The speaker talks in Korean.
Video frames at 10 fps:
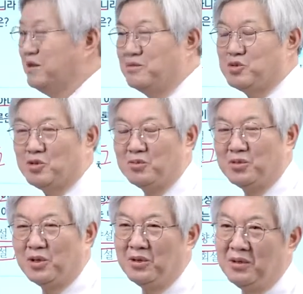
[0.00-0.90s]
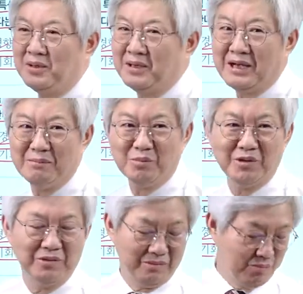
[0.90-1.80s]
그럼 조금 더
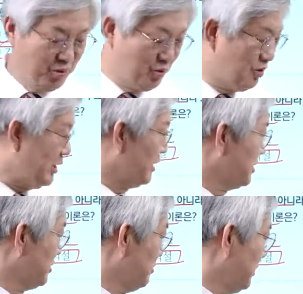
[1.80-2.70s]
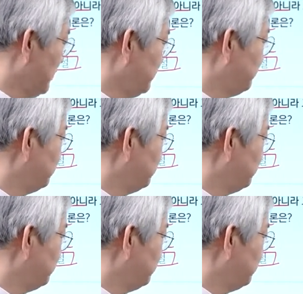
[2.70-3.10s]
한번 보도록 하겠습니다.